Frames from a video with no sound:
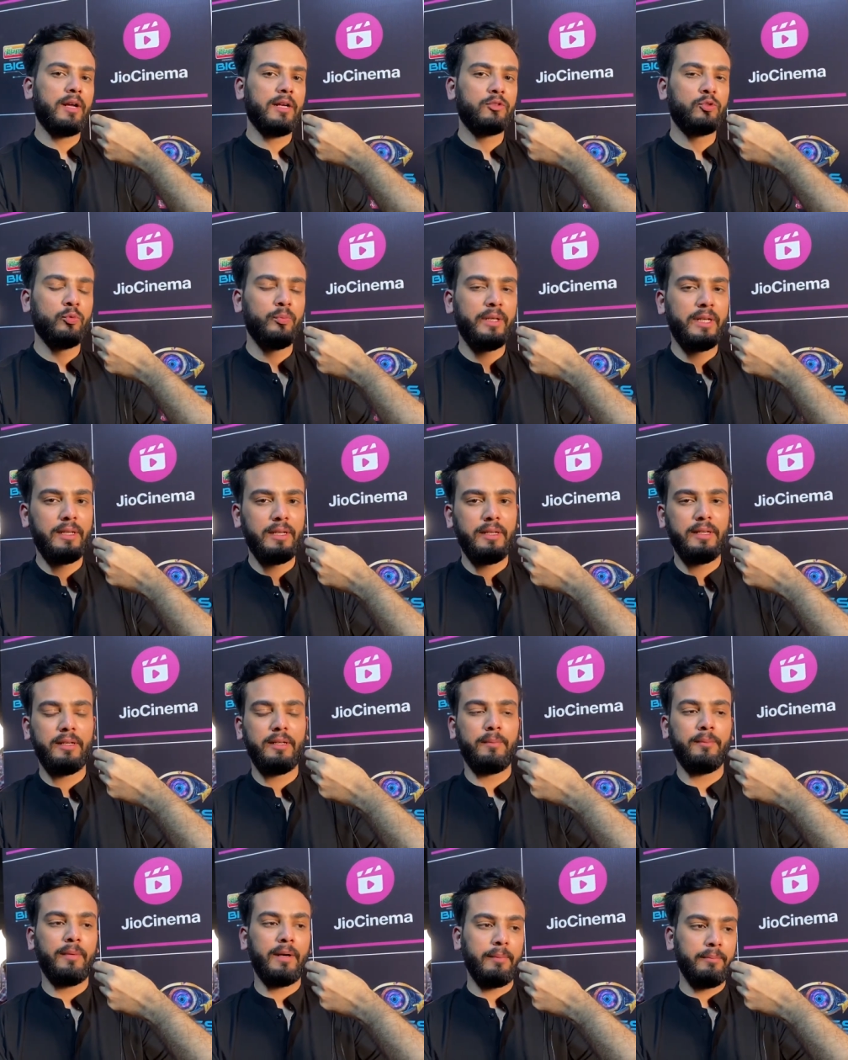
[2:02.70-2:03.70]
आंसू मेरे लिए
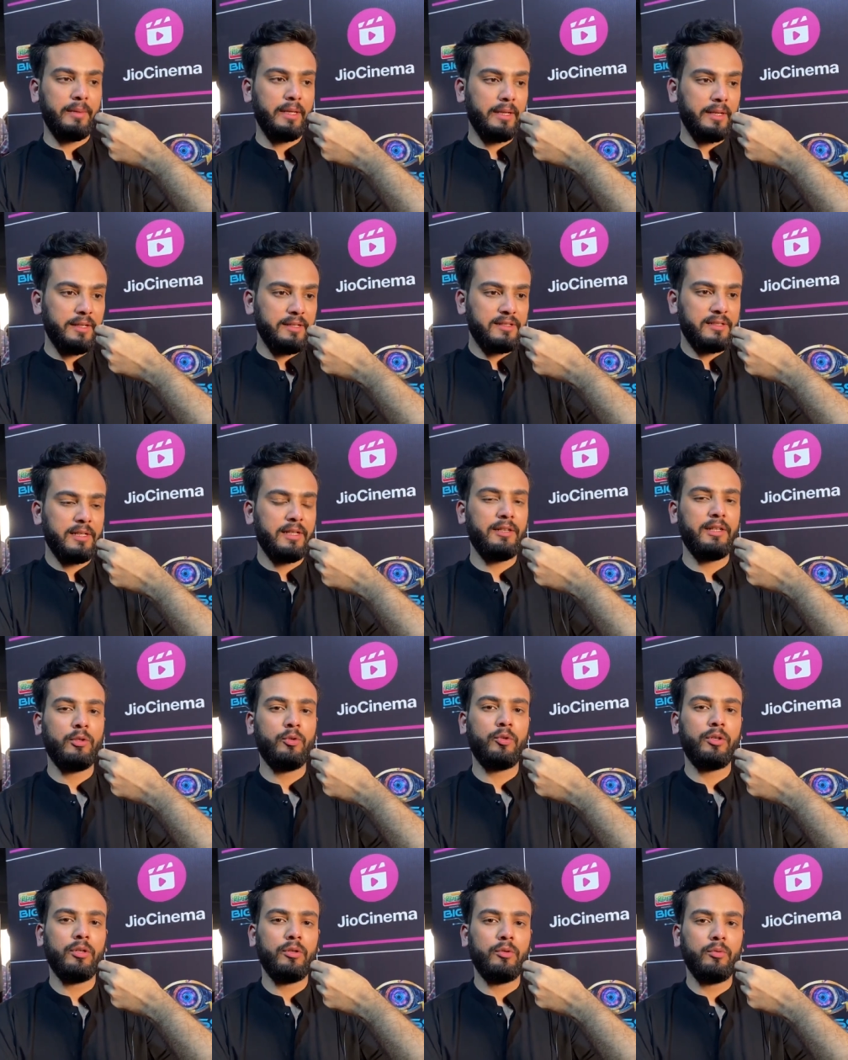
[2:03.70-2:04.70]
मेरे इसलिए थे
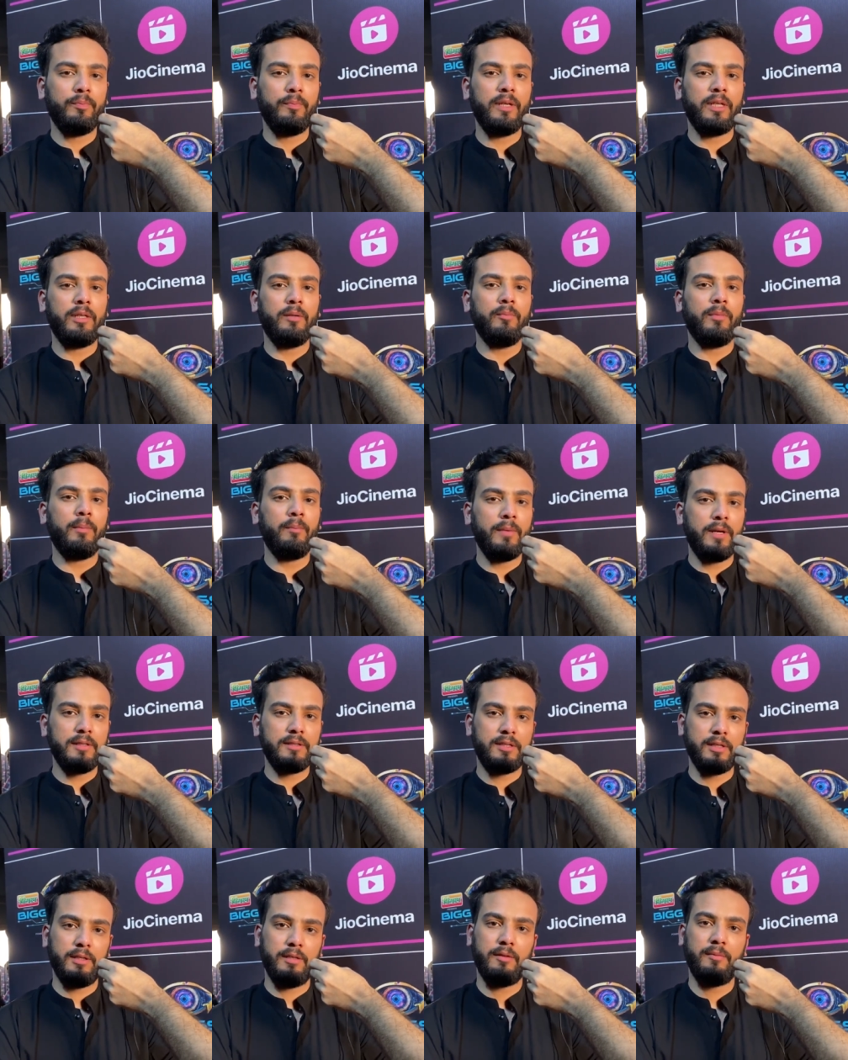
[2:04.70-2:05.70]
क्योंकि मेरी मम्मा
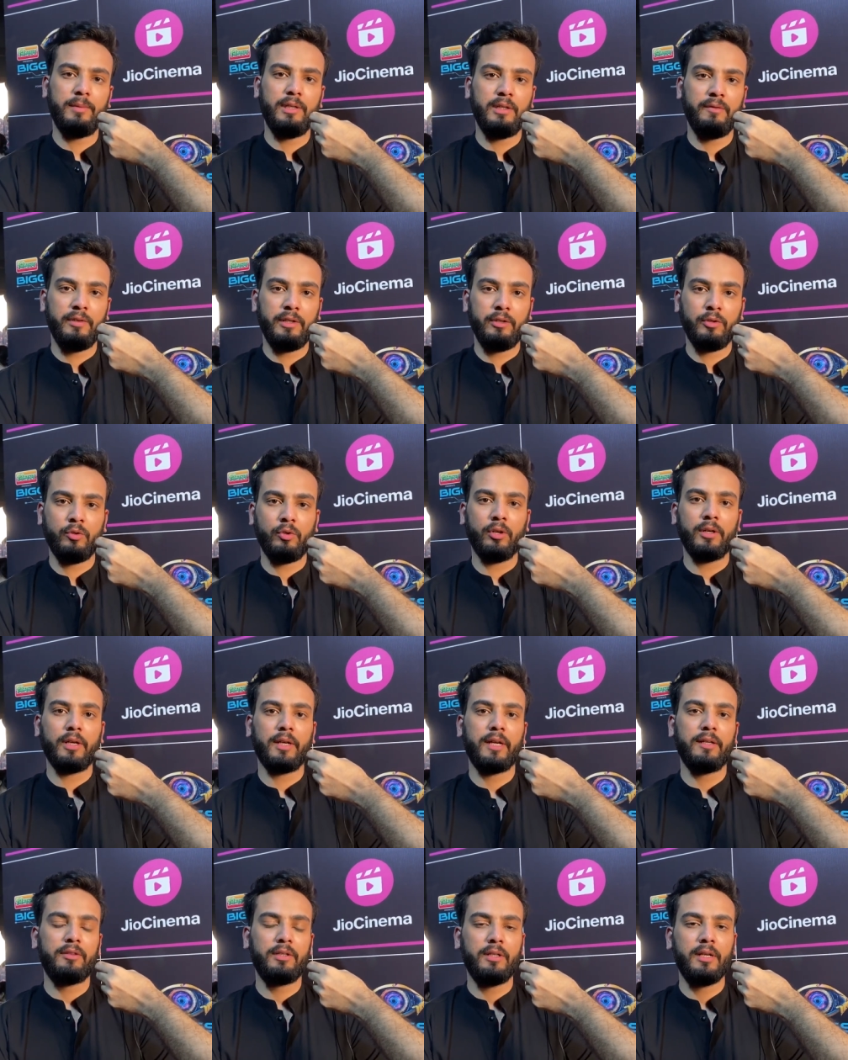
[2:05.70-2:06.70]
से मेरी वीडियो कॉल
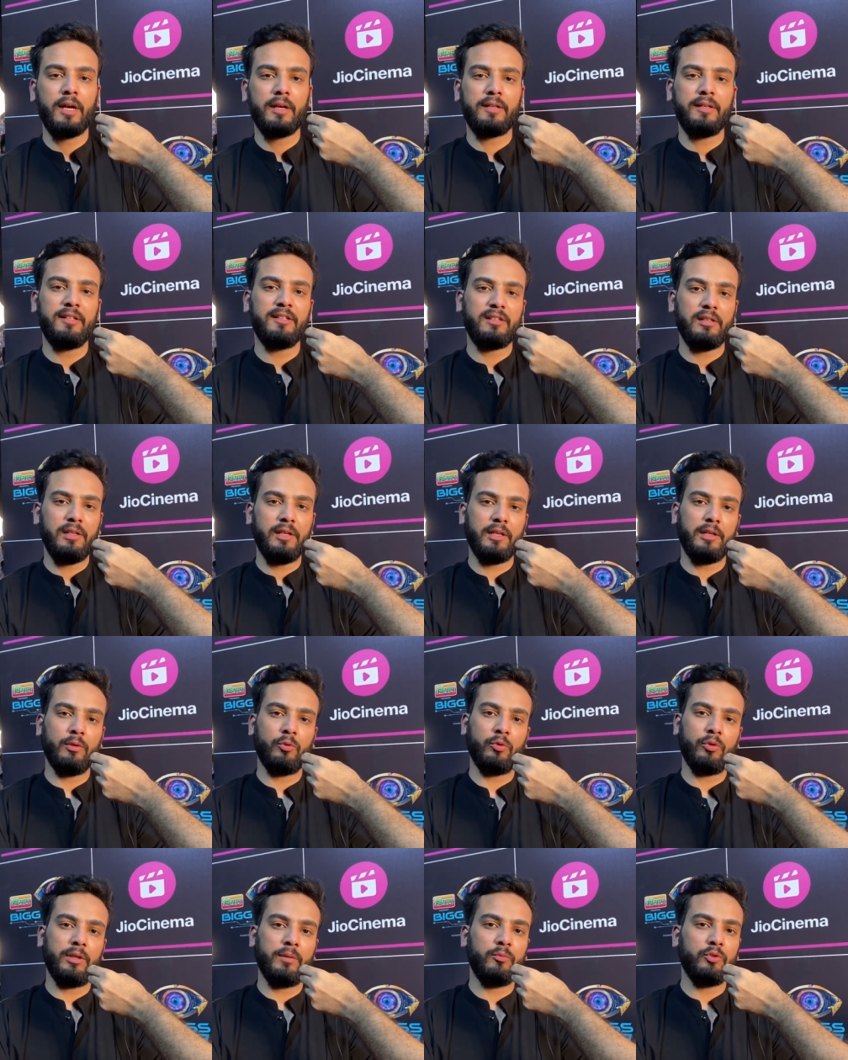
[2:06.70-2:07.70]
कराई थी ना कि इसलिए कि
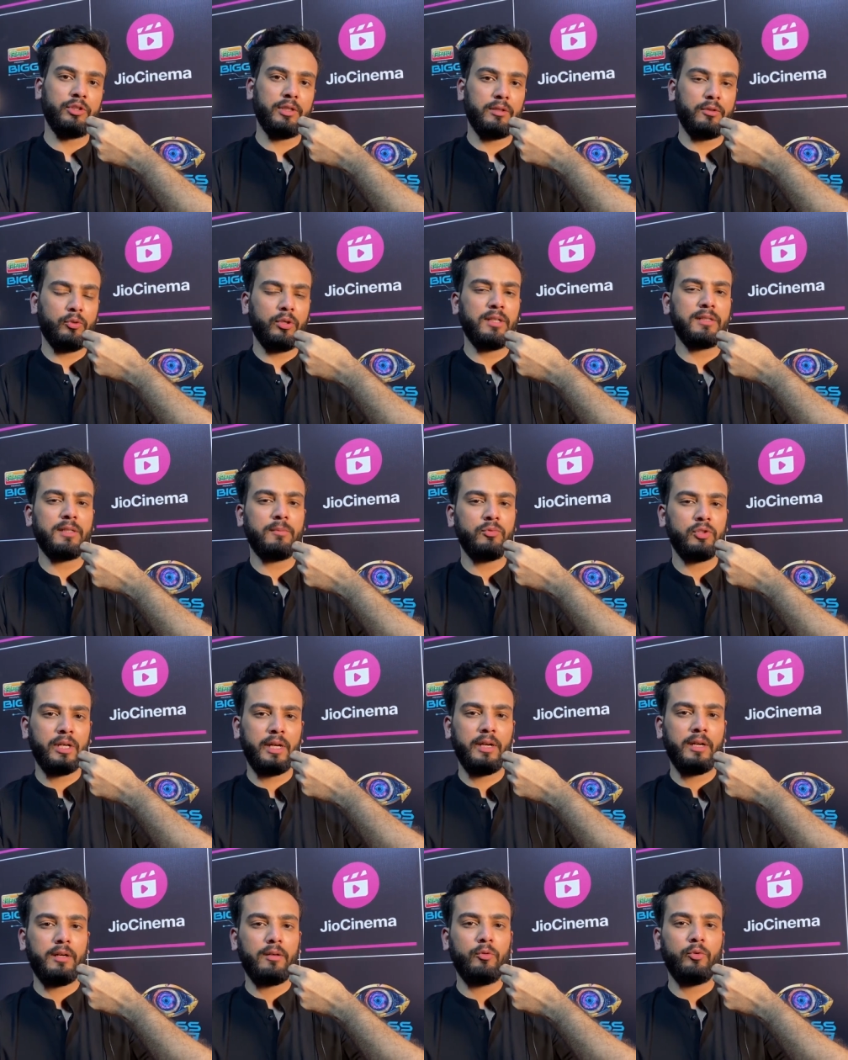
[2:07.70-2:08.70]
उन्होंने मुझे थोड़ा
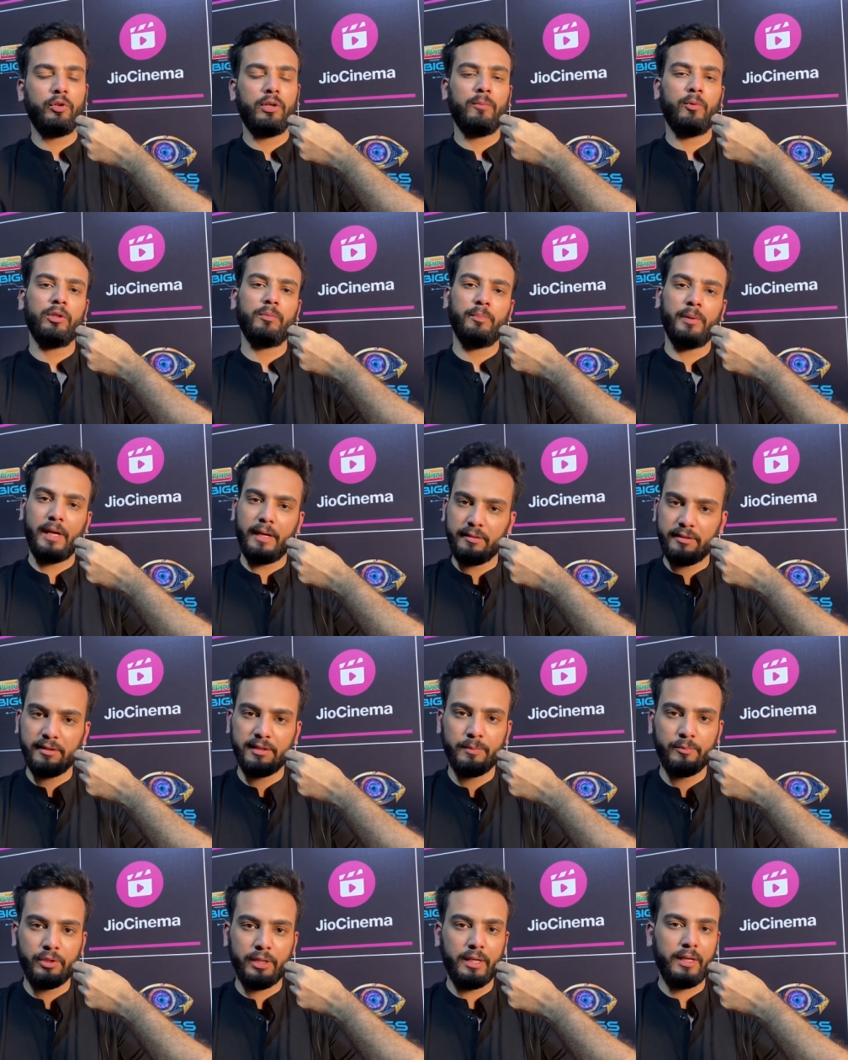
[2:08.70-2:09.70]
समझाया उन्होंने बहुत प्यार से
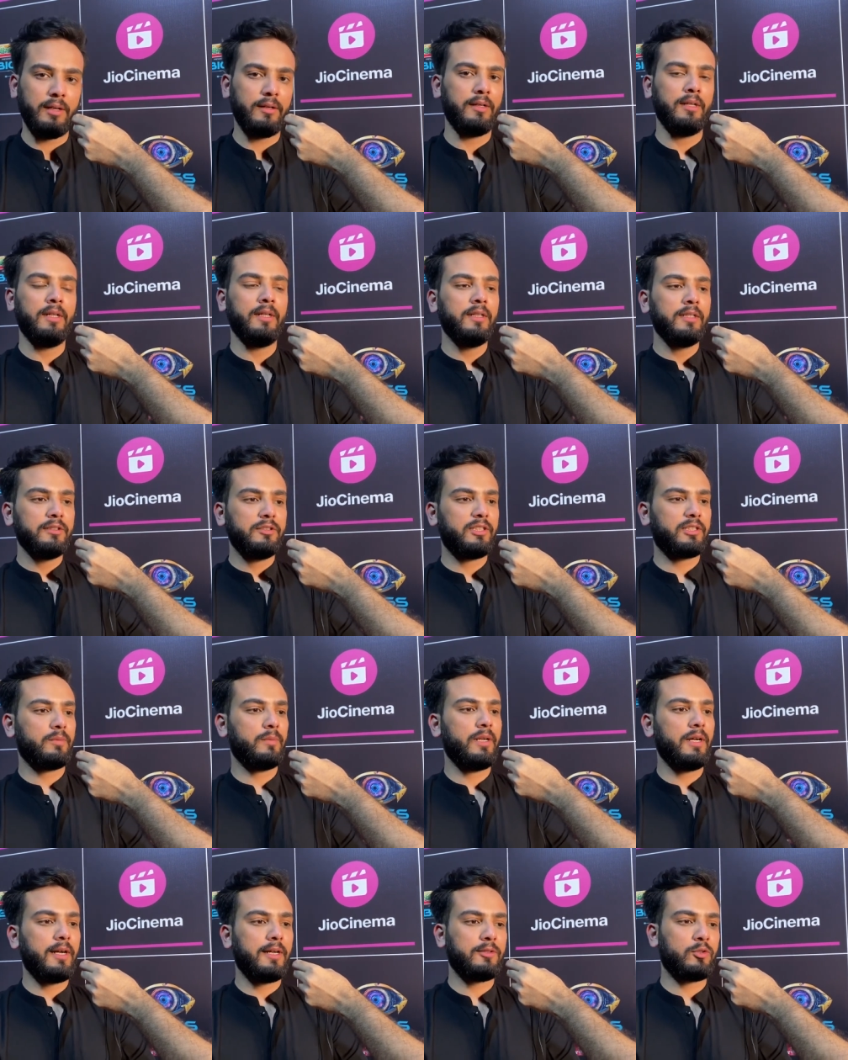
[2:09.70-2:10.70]
समझाया
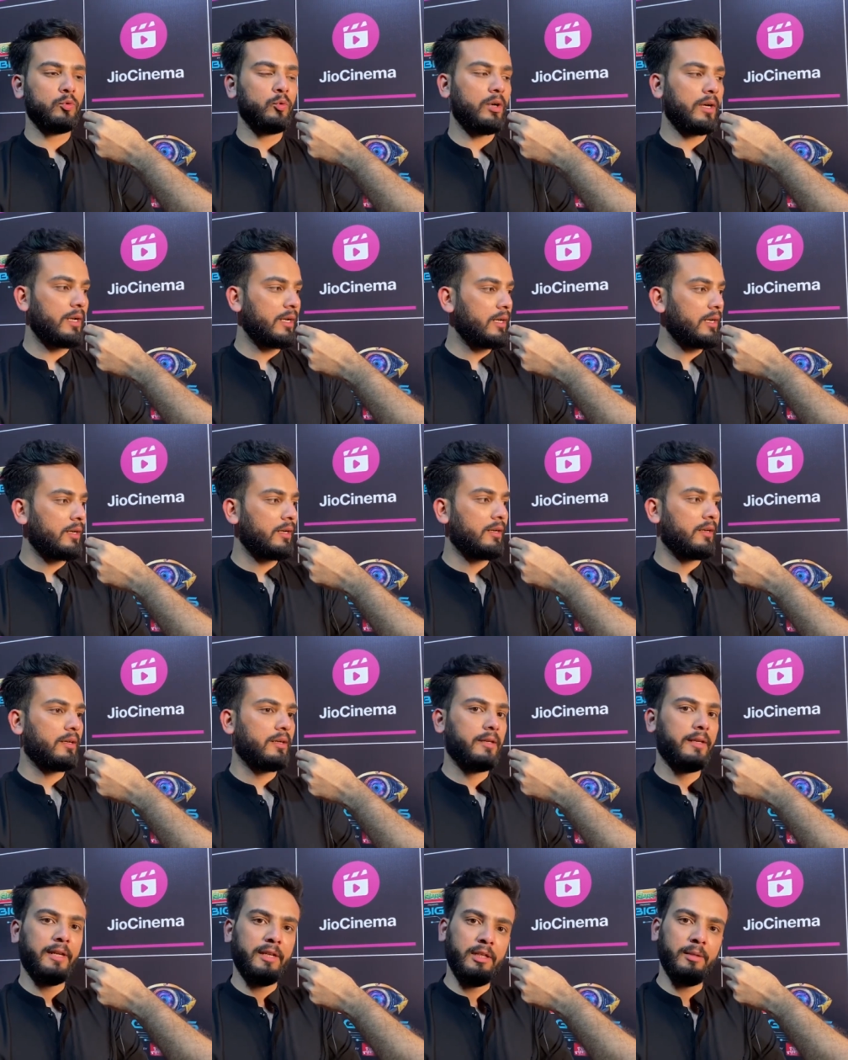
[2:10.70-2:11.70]
जिसमें आंसू आना
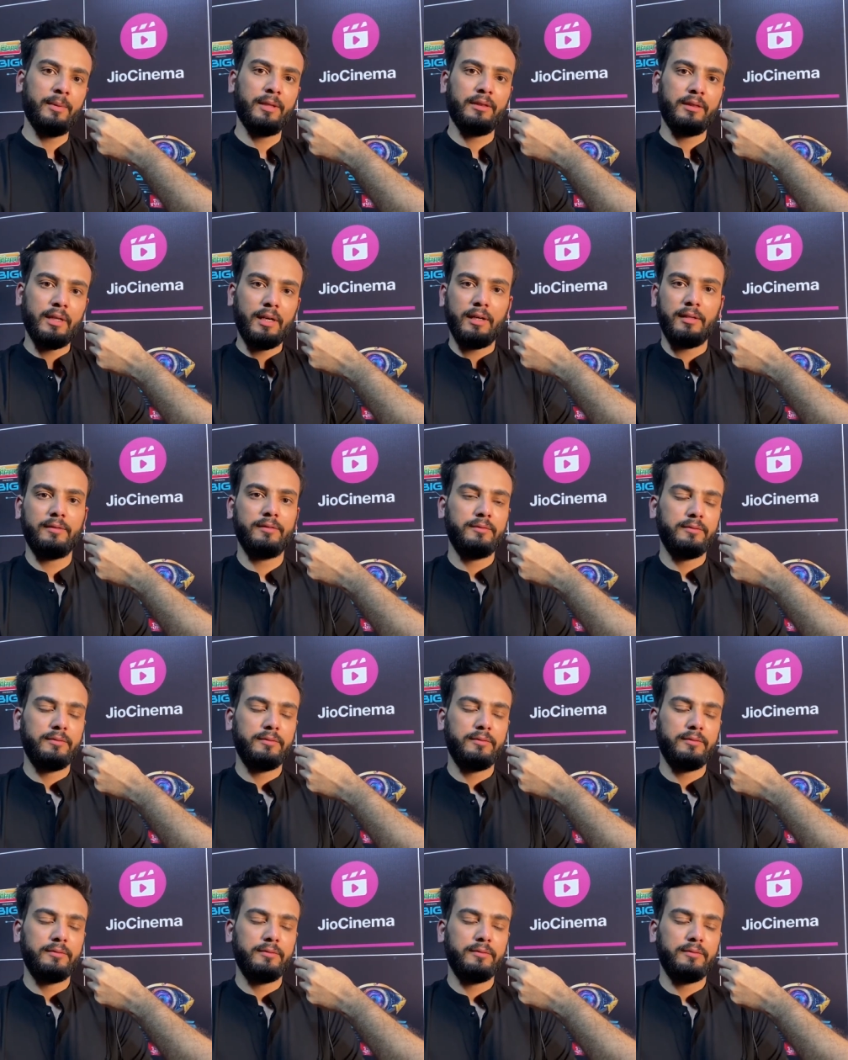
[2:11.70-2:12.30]
नहीं बनता